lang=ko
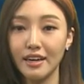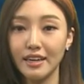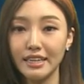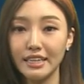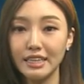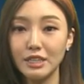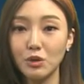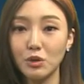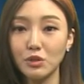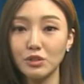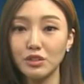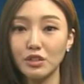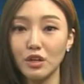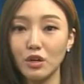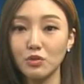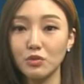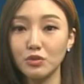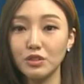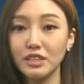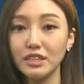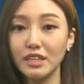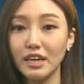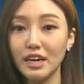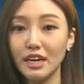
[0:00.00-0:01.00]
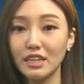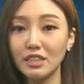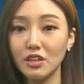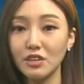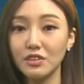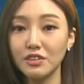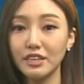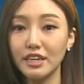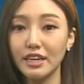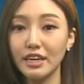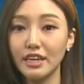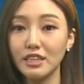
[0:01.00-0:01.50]
이로써 우리나라
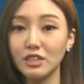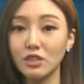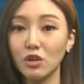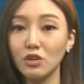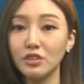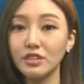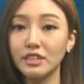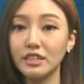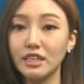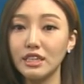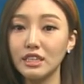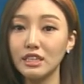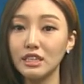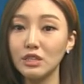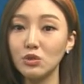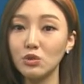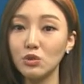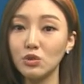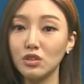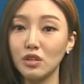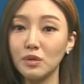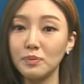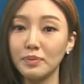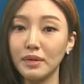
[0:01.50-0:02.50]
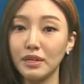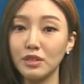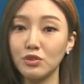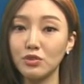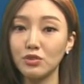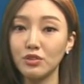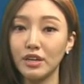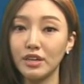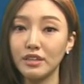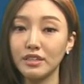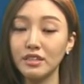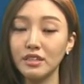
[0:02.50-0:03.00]
선사의 전체 신조선
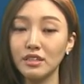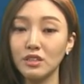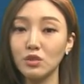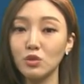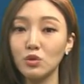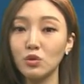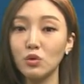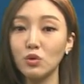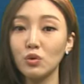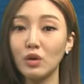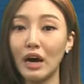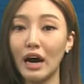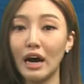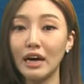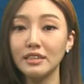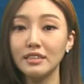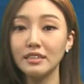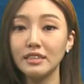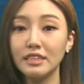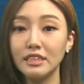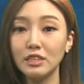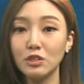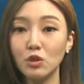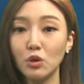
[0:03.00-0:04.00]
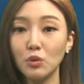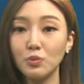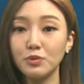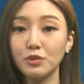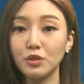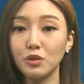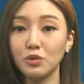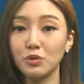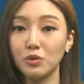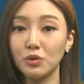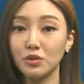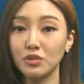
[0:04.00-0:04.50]
발주량은 총 구십칠
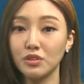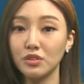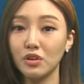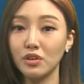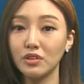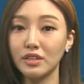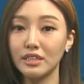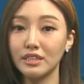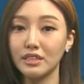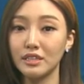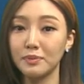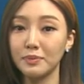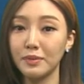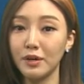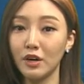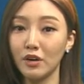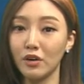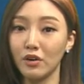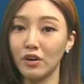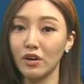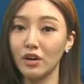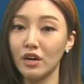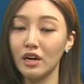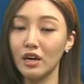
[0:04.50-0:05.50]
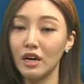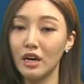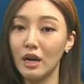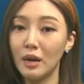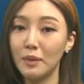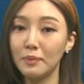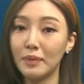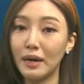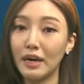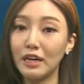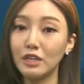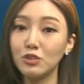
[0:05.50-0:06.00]
척으로 늘어났으며,
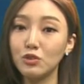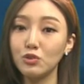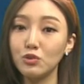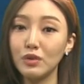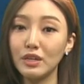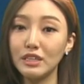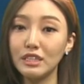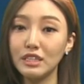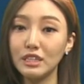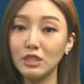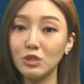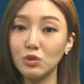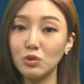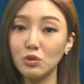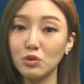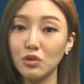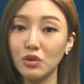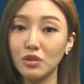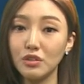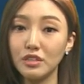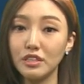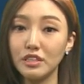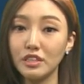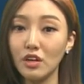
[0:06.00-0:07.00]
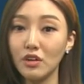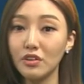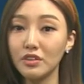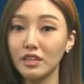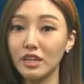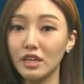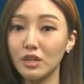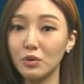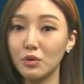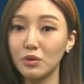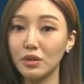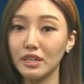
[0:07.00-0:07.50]
발주한 신조선을
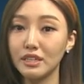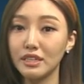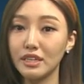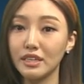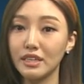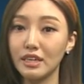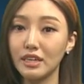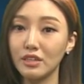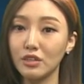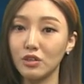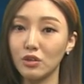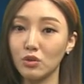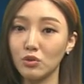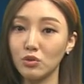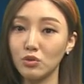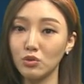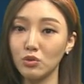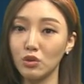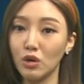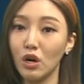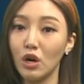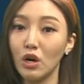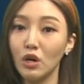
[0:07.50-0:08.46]
선가로 계산할 경우